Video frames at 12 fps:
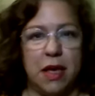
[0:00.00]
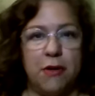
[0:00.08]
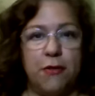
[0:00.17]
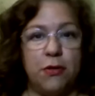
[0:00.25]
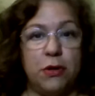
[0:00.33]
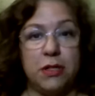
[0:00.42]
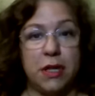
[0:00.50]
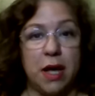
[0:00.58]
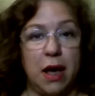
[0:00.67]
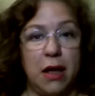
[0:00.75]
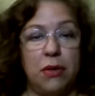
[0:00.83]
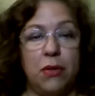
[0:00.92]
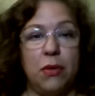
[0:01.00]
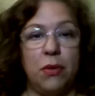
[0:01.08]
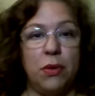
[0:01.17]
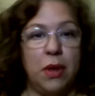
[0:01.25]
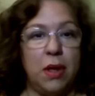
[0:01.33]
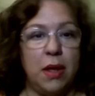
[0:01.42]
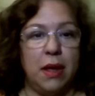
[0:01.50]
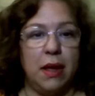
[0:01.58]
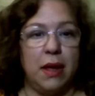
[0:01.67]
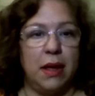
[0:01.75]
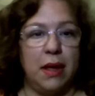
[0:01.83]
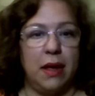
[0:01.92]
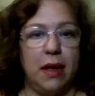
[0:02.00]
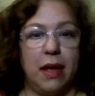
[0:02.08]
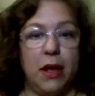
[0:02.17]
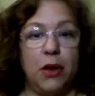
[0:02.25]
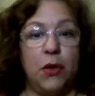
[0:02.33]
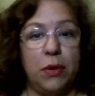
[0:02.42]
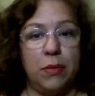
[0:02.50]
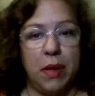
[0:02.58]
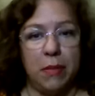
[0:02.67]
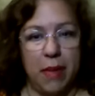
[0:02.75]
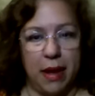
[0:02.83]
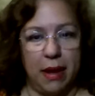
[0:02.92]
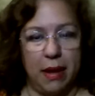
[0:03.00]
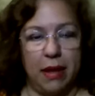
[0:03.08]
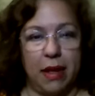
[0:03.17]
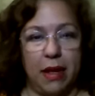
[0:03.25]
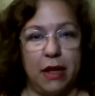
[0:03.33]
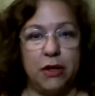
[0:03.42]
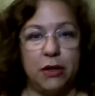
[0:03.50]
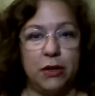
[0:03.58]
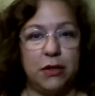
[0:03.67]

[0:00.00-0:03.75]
se ha esforzado eh, enormemente.